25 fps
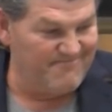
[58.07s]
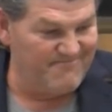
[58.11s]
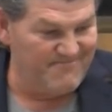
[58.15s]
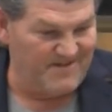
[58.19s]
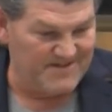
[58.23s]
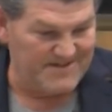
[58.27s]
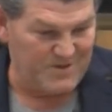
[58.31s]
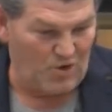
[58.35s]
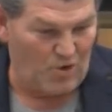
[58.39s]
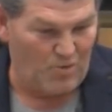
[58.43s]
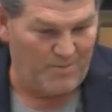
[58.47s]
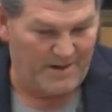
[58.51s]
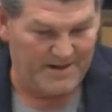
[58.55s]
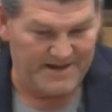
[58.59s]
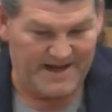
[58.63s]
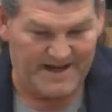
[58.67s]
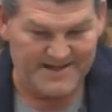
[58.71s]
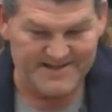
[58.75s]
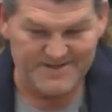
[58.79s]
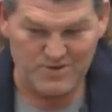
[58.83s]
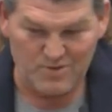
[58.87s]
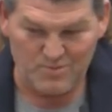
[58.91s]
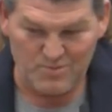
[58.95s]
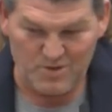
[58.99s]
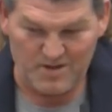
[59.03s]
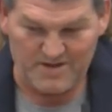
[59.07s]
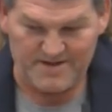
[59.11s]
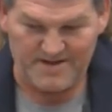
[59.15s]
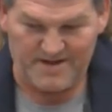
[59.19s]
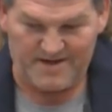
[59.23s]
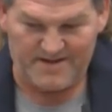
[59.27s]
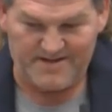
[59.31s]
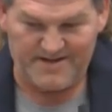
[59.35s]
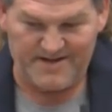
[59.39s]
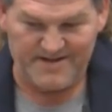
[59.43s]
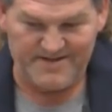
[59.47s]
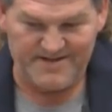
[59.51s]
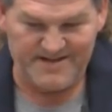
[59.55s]
was Roman Herzog mal
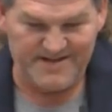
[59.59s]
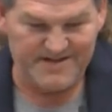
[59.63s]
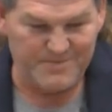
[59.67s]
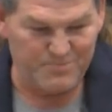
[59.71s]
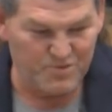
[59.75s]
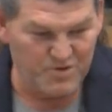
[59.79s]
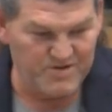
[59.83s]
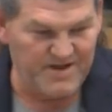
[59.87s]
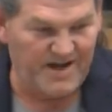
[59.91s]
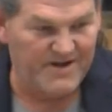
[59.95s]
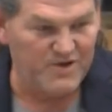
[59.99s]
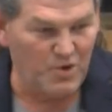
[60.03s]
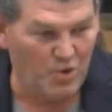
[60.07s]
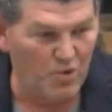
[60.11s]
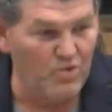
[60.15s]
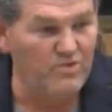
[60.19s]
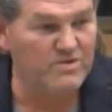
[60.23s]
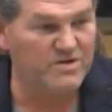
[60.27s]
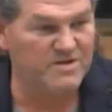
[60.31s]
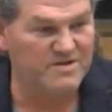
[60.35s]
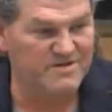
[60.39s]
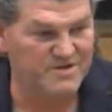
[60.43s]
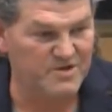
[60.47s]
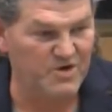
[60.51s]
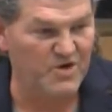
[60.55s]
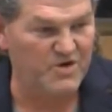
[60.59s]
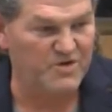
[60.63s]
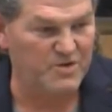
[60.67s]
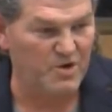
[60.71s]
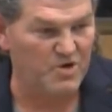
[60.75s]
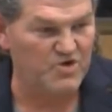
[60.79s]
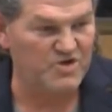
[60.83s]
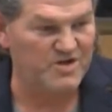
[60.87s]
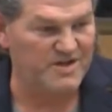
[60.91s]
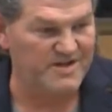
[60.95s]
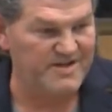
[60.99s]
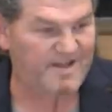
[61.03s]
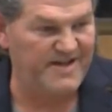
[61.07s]
gesagt hat, es muss ein Ruck durch
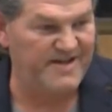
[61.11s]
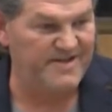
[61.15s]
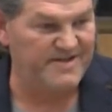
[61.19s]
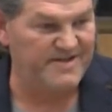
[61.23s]
Deutschland